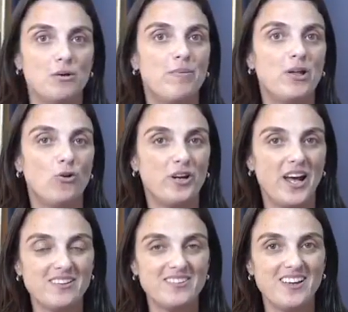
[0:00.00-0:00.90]
pero
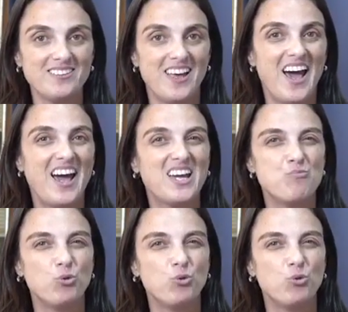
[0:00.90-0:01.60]
gracias a que